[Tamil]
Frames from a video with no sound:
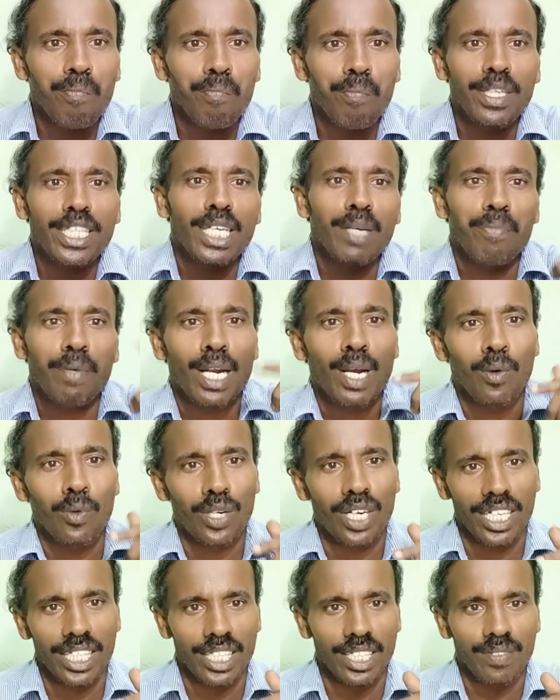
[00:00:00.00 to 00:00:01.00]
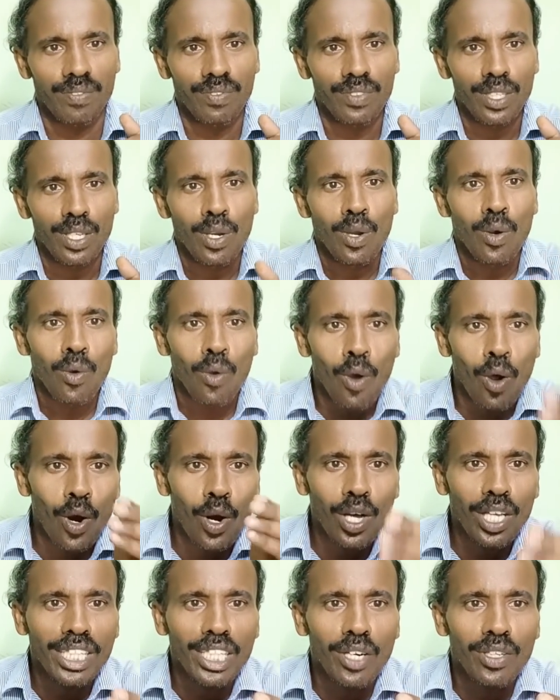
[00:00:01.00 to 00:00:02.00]
மெஷர் பண்ண விட்டுறது லோடு
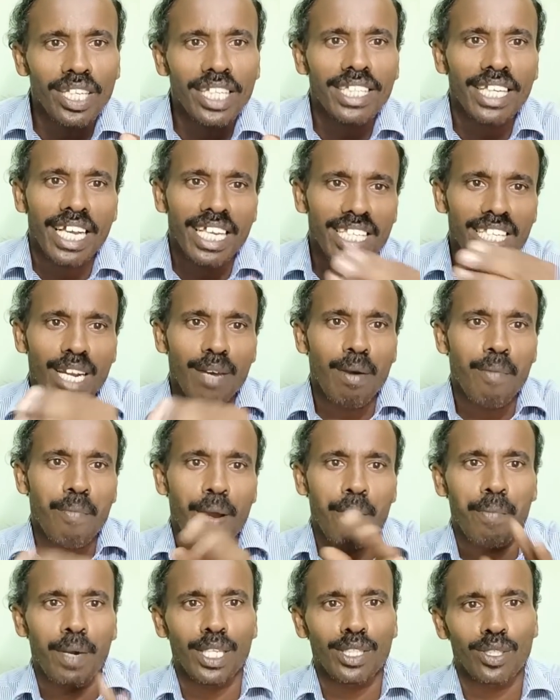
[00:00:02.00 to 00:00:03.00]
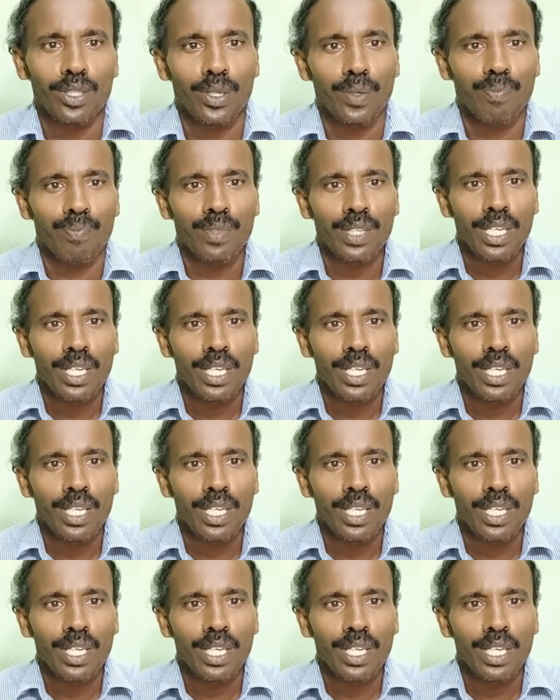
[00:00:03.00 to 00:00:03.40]
வந்து சைஸை நாம பயன்படுத்துகிறோம்